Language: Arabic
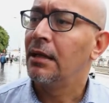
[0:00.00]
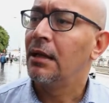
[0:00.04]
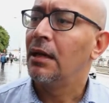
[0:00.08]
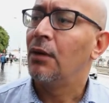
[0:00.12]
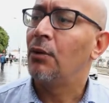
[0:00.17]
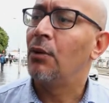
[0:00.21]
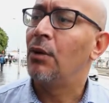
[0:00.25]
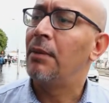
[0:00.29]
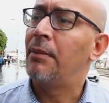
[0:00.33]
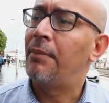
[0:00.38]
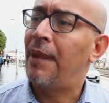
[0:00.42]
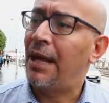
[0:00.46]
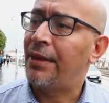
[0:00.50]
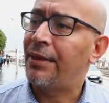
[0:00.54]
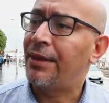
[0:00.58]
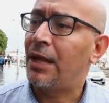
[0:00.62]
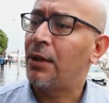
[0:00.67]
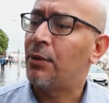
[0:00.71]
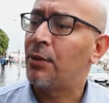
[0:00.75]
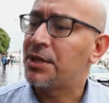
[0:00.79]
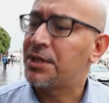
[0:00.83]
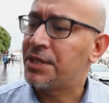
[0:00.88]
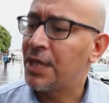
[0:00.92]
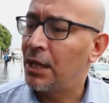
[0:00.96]
والبحث عن
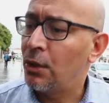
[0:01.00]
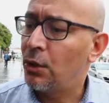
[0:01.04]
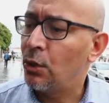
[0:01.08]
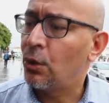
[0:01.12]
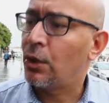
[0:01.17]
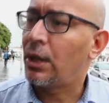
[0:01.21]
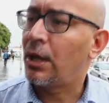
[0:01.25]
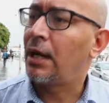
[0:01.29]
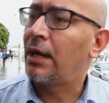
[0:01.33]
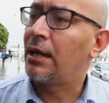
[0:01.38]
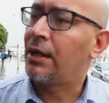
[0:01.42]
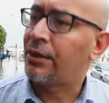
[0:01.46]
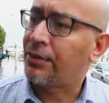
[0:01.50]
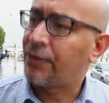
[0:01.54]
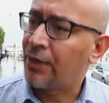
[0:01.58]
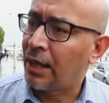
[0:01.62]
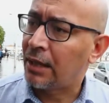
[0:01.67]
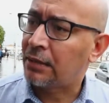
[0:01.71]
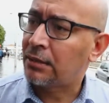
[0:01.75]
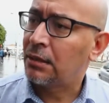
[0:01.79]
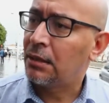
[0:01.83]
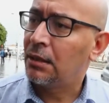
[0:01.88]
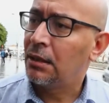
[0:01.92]
وسائل أخرى للضغط